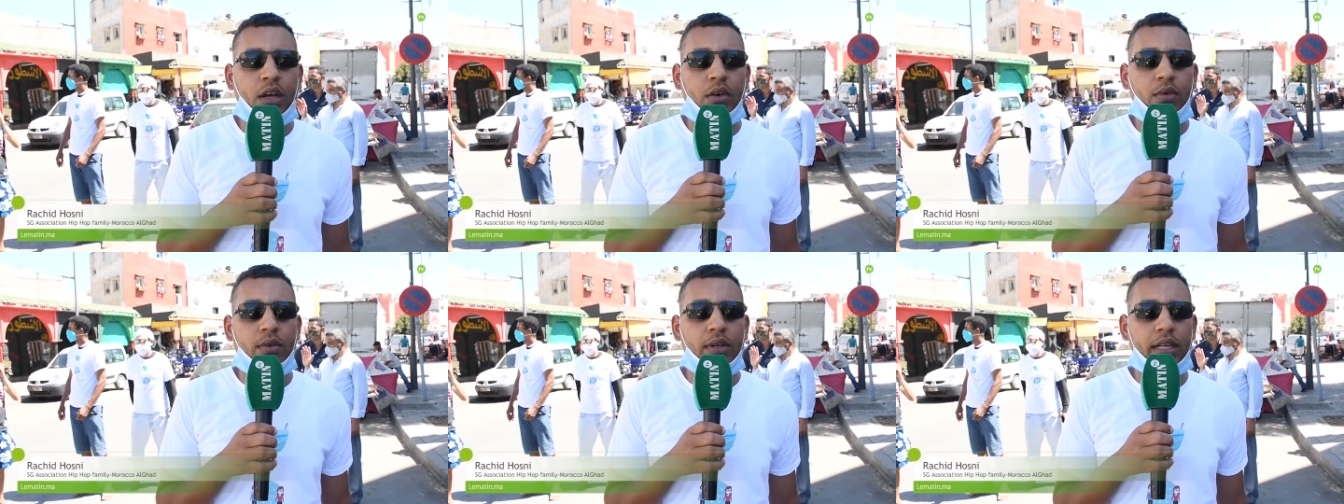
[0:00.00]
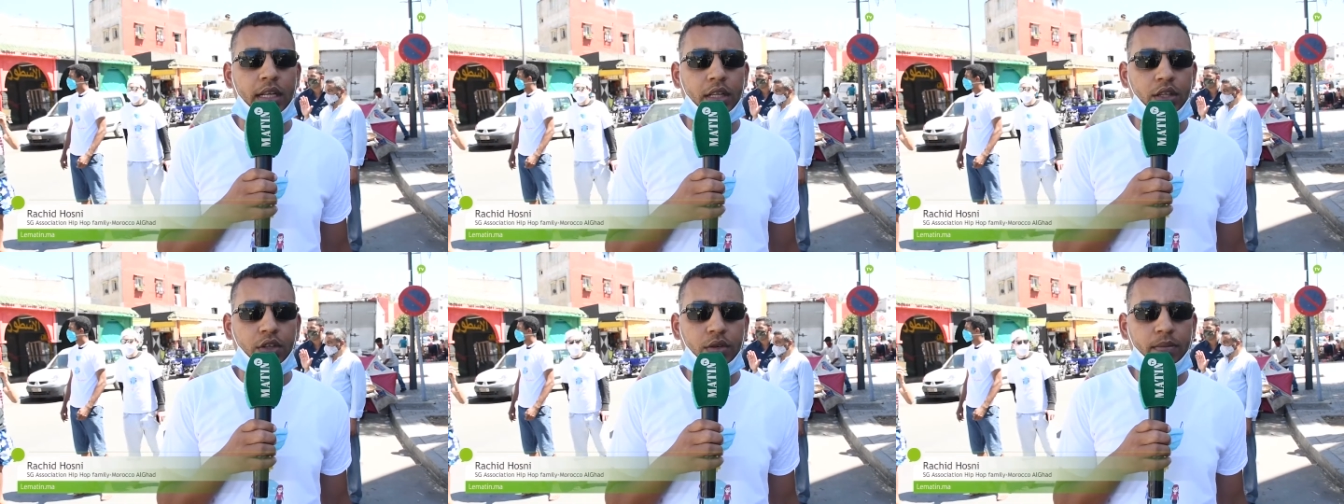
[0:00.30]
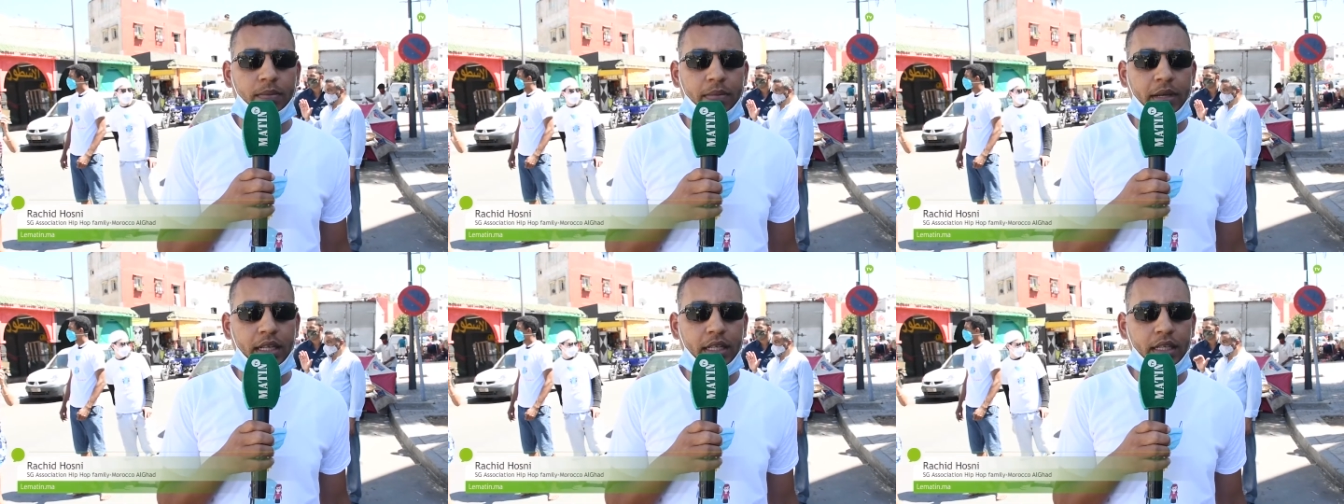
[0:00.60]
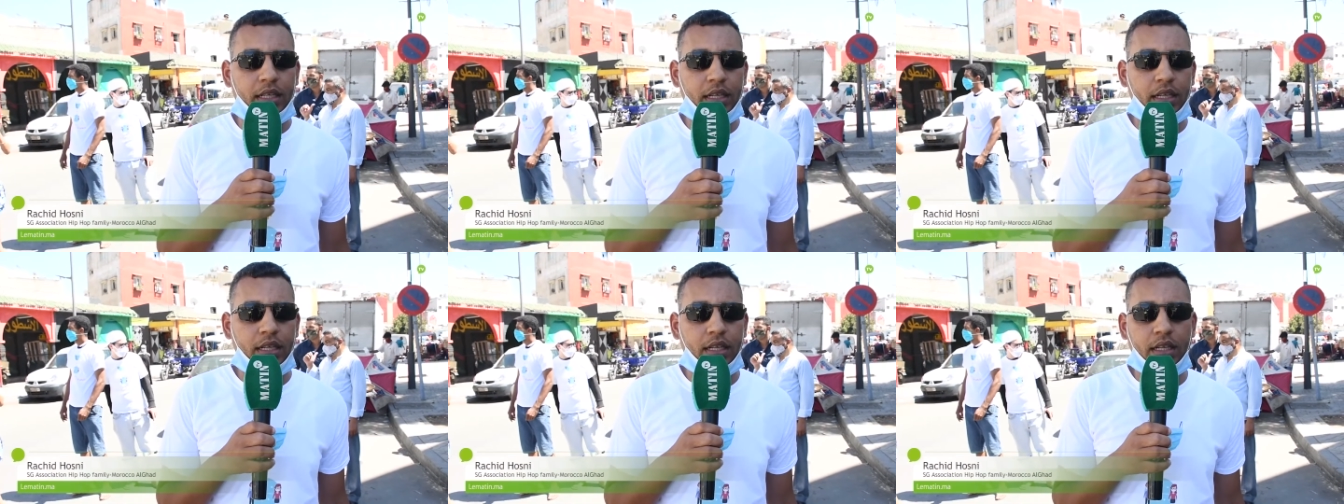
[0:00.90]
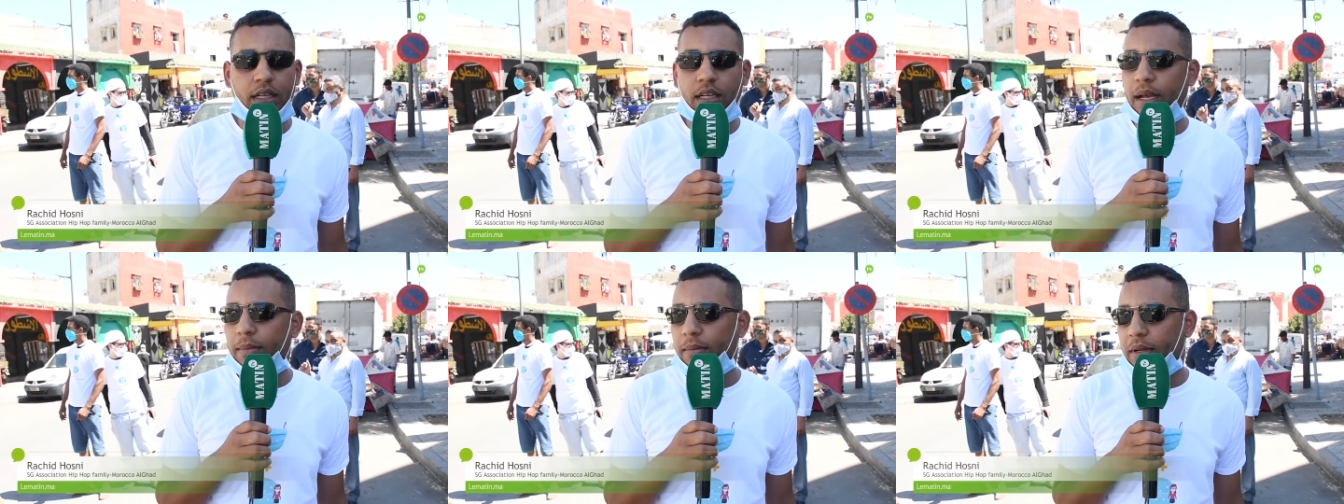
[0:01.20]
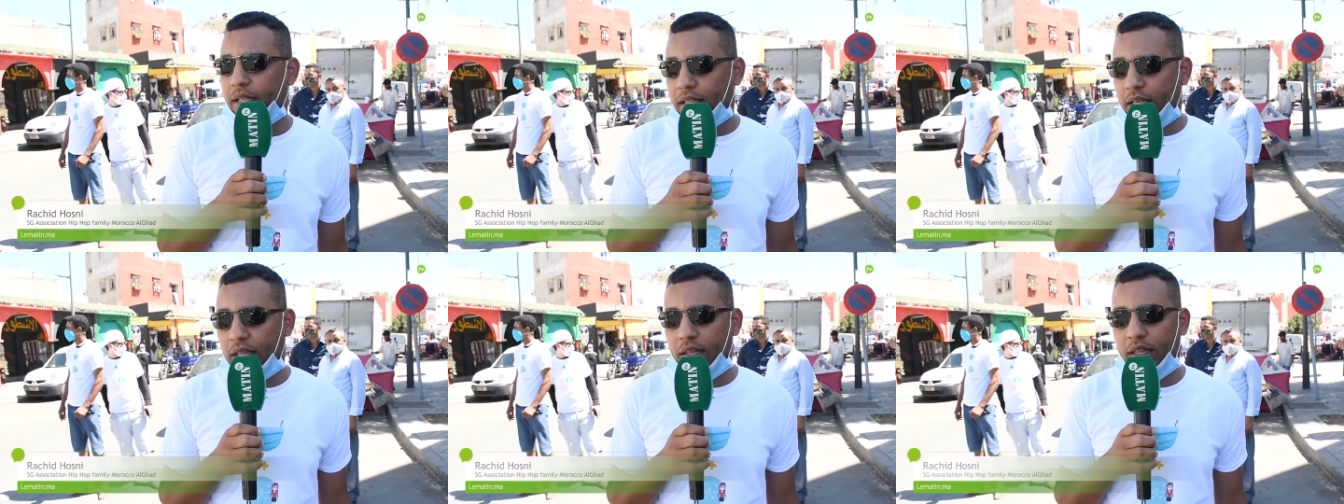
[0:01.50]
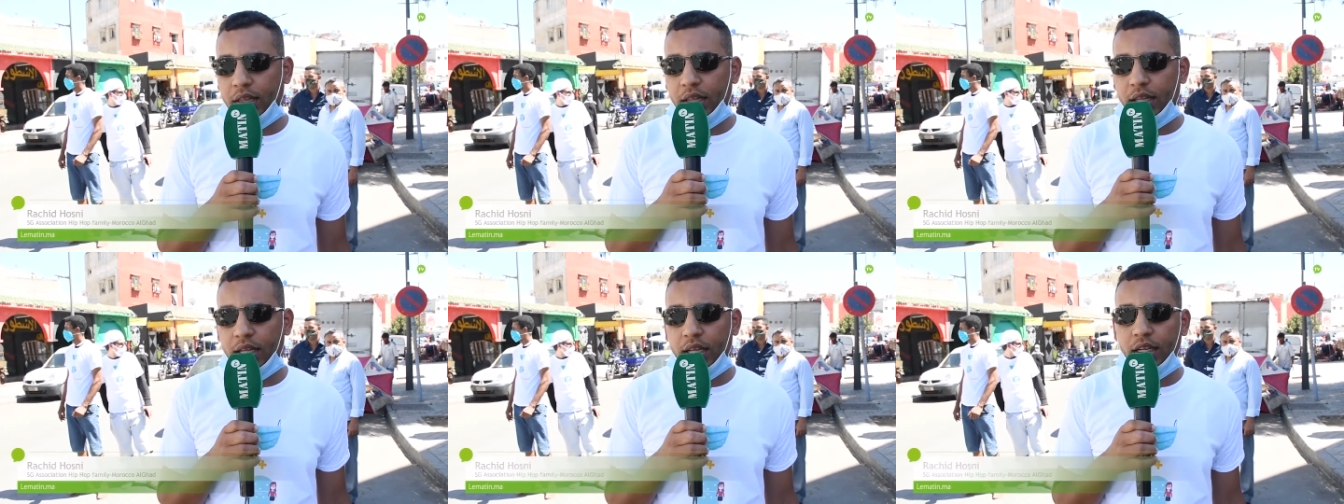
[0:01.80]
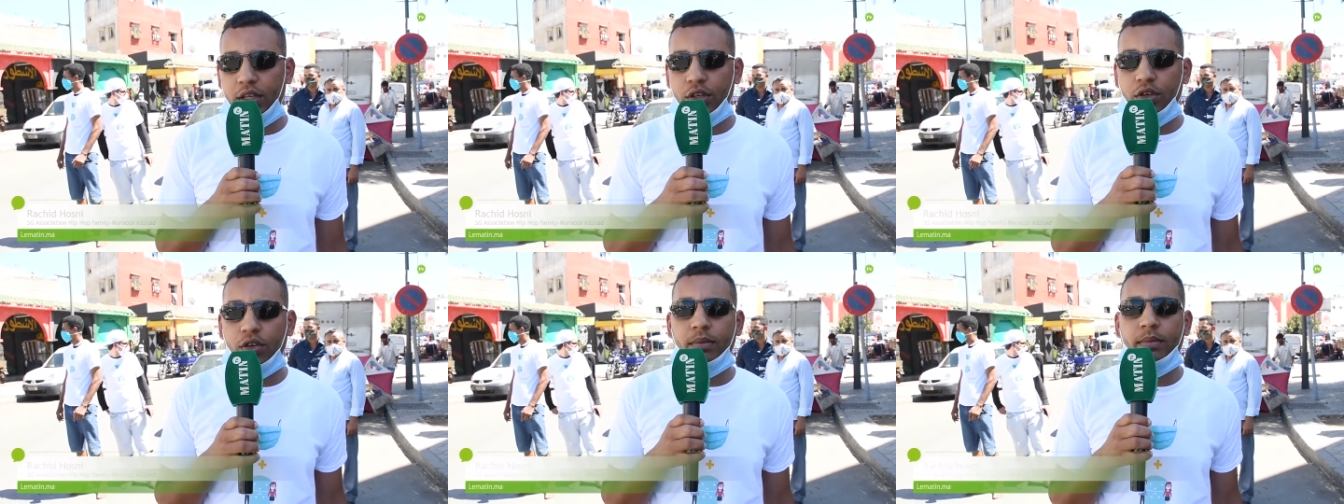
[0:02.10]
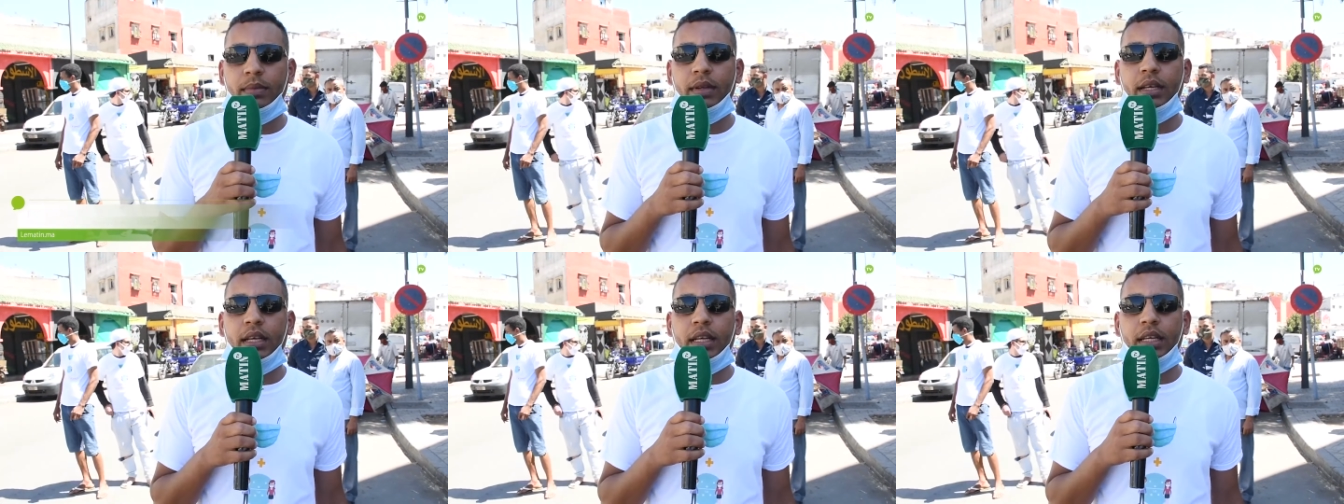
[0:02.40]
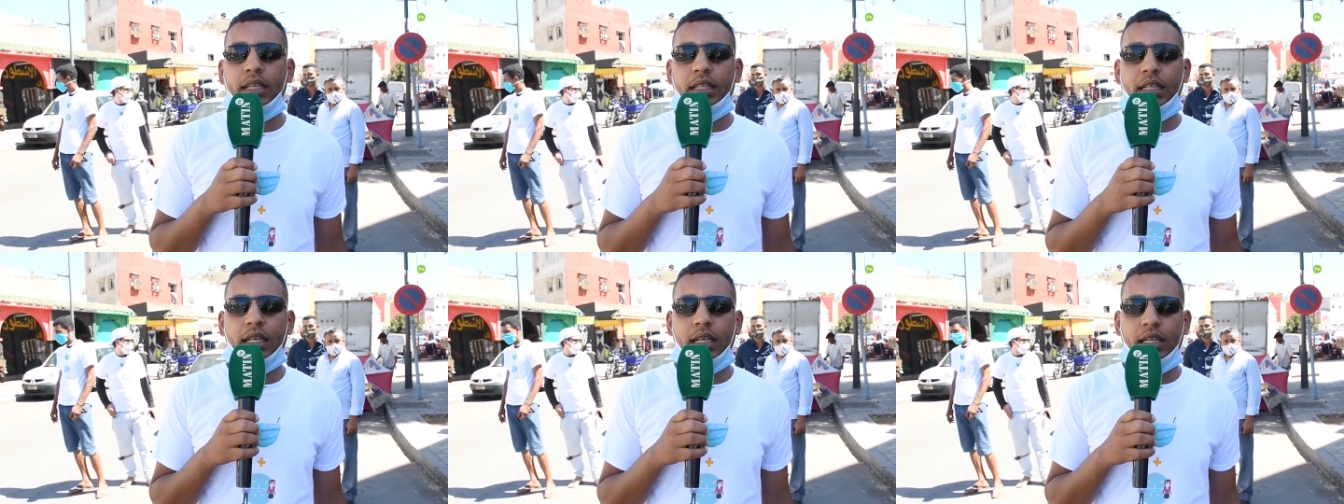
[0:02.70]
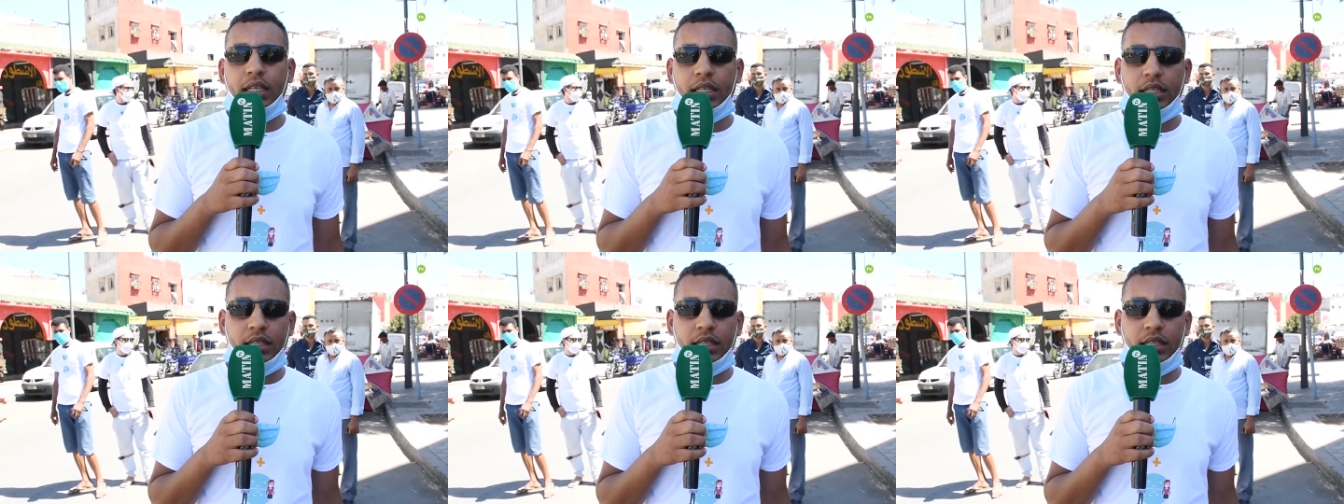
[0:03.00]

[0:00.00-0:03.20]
واللي غتقوم بهذه الحمله التحسيسيه اليوم ديال